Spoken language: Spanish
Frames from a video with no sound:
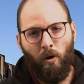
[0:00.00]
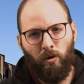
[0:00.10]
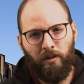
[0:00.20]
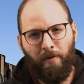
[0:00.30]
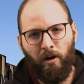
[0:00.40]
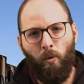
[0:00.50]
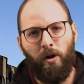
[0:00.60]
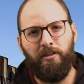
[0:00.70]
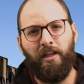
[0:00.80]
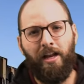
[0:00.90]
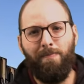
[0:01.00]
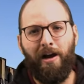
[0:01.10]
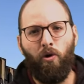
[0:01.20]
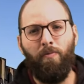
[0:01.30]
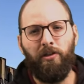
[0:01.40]
la última encuesta del
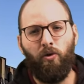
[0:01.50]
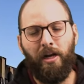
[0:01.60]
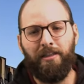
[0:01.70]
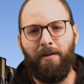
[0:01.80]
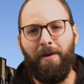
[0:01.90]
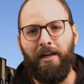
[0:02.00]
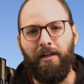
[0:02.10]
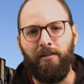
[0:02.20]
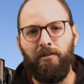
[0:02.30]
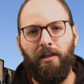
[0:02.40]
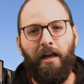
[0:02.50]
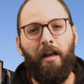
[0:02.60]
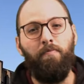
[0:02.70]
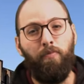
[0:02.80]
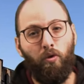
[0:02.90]
Barómetro de las Américas,
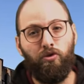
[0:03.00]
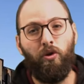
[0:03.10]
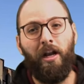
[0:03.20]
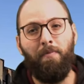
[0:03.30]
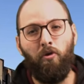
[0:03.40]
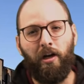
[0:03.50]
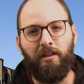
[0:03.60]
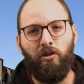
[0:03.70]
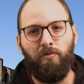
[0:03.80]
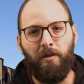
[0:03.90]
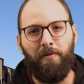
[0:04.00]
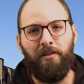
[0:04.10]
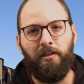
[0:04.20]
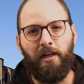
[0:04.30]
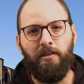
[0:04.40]
el Pulso de la Democracia
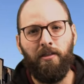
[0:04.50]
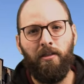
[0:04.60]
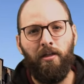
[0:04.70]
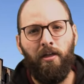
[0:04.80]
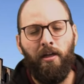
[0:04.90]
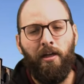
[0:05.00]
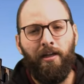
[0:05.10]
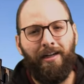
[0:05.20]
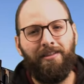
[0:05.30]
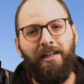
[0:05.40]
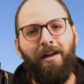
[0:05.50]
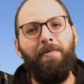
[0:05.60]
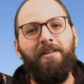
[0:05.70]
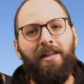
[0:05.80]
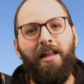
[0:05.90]
2023, casi la
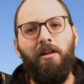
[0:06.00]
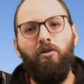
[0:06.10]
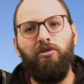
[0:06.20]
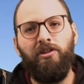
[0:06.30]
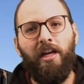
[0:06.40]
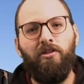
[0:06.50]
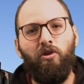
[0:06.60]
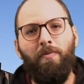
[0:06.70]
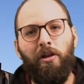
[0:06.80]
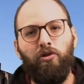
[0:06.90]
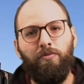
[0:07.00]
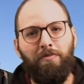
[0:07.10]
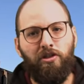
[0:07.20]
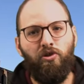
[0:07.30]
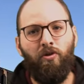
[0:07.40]
mitad de los 6,2
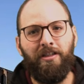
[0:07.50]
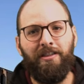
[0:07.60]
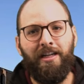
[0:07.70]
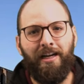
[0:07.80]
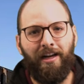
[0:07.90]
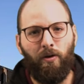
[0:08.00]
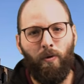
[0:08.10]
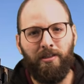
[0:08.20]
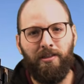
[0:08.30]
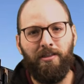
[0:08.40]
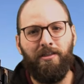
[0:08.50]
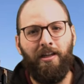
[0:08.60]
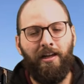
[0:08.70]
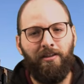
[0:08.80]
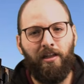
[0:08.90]
millones de nicaragüenses
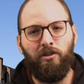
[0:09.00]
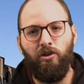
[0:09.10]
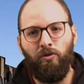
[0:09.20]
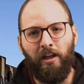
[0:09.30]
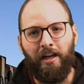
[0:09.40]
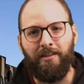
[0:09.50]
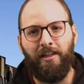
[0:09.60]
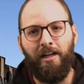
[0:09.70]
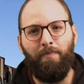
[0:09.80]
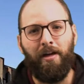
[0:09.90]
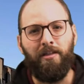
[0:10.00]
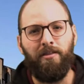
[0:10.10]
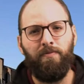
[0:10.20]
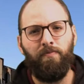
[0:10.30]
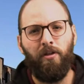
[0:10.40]
tiene intención de irse del país.